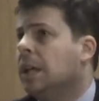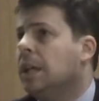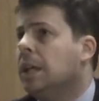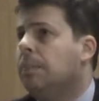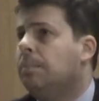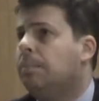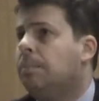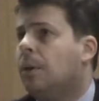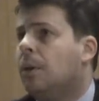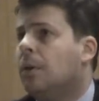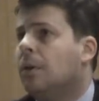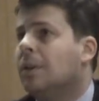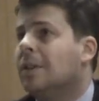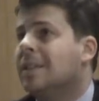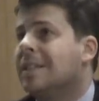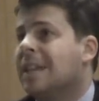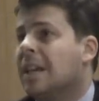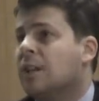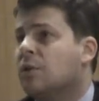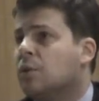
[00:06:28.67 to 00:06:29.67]
I po
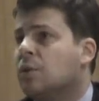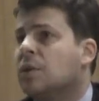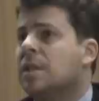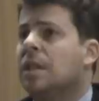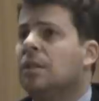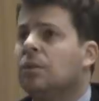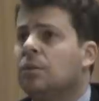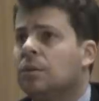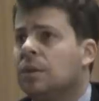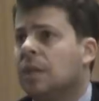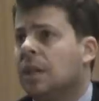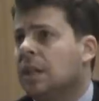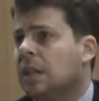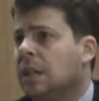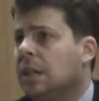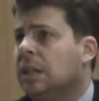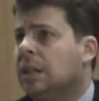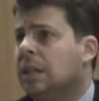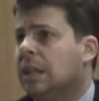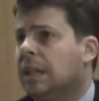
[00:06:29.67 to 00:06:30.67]
zarzuceniu
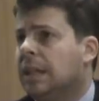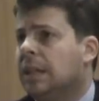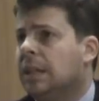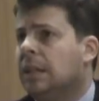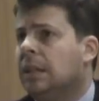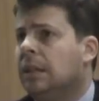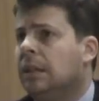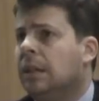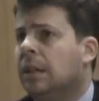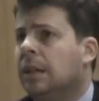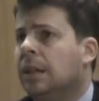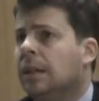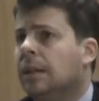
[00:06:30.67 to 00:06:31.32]
tej idei